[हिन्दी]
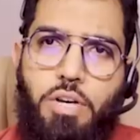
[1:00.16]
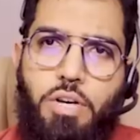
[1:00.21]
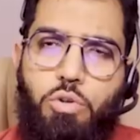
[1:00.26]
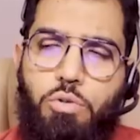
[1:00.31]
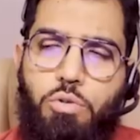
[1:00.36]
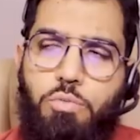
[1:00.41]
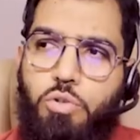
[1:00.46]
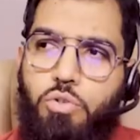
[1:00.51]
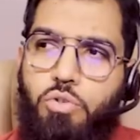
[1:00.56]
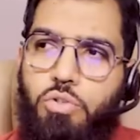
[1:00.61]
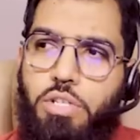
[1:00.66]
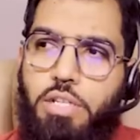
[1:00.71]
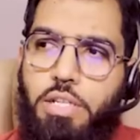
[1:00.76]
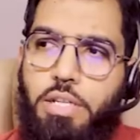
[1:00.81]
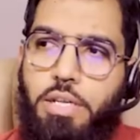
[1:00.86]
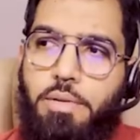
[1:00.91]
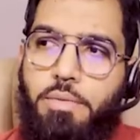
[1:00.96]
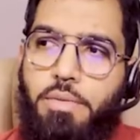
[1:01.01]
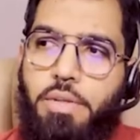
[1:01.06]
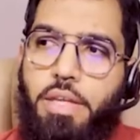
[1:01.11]
फारूक मौदूदी
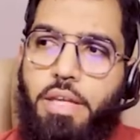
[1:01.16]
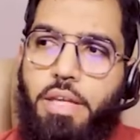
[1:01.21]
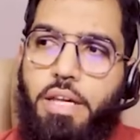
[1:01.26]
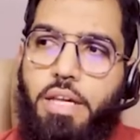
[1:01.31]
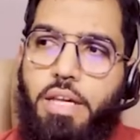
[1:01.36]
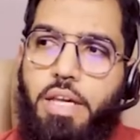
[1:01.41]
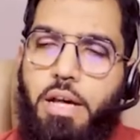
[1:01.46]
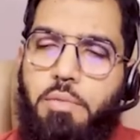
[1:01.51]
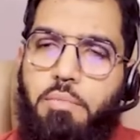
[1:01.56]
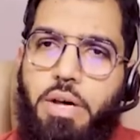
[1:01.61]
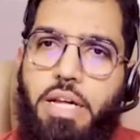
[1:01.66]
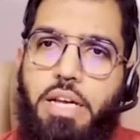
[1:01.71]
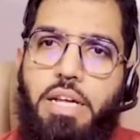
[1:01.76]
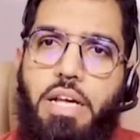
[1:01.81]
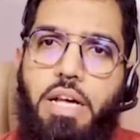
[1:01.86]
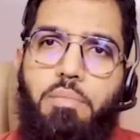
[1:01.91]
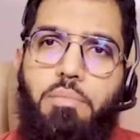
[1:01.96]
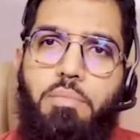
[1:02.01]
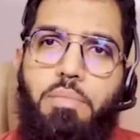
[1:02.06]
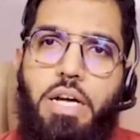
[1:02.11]
ने कि हमारे
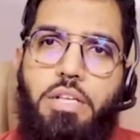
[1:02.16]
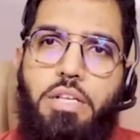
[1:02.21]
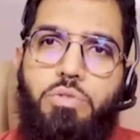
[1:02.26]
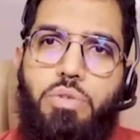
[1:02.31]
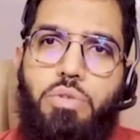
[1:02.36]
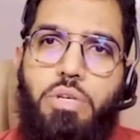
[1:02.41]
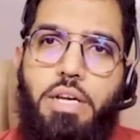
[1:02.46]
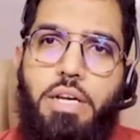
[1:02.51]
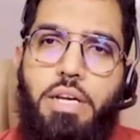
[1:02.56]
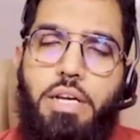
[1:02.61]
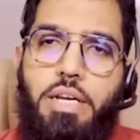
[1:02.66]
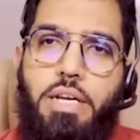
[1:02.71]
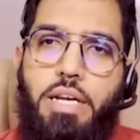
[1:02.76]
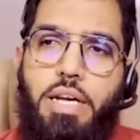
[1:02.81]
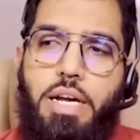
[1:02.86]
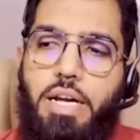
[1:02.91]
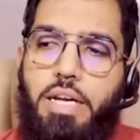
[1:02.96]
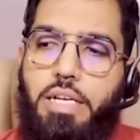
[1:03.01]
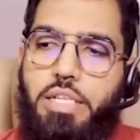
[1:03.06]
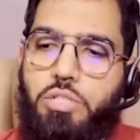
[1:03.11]
अब्बा जो है
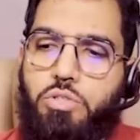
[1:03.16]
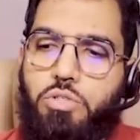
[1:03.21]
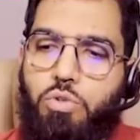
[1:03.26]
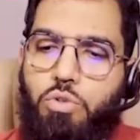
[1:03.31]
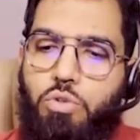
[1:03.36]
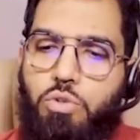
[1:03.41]
जो